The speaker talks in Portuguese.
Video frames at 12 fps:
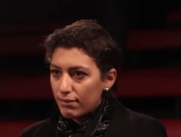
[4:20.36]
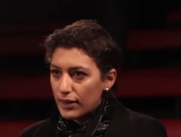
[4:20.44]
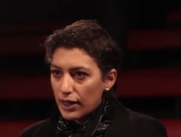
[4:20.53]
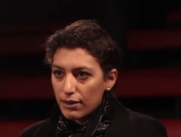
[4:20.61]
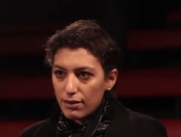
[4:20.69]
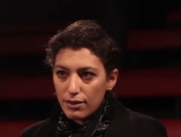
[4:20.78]

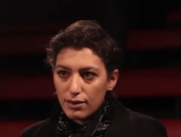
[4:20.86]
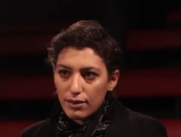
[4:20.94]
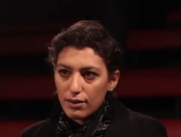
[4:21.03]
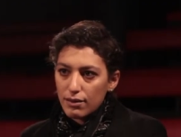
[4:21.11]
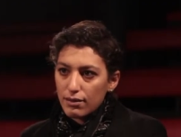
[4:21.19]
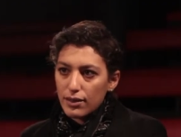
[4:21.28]
está
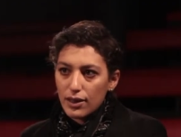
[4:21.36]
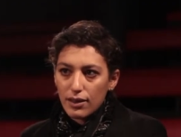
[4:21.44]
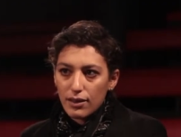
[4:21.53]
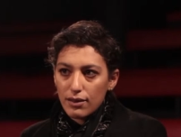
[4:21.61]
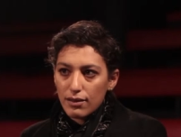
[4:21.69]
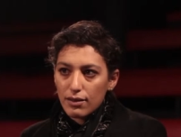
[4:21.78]
inserida
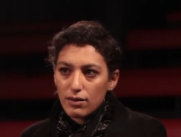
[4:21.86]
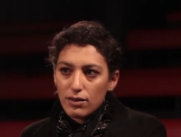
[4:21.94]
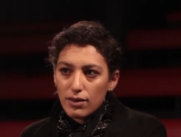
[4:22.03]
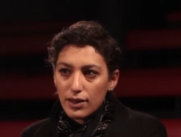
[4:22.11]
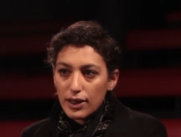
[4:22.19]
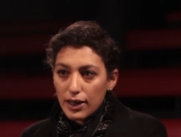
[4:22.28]
nessa
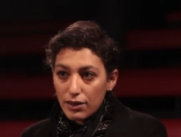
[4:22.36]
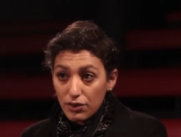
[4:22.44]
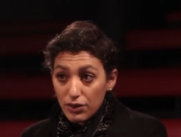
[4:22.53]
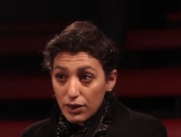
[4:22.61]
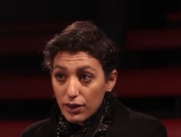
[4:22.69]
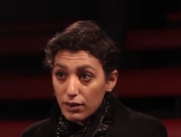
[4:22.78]

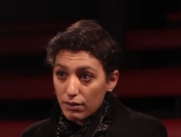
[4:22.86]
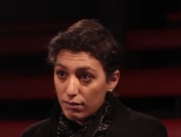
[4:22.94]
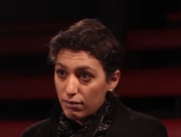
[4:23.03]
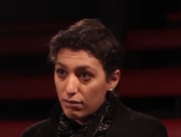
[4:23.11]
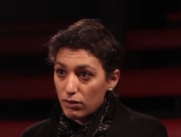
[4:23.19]
sociedade que,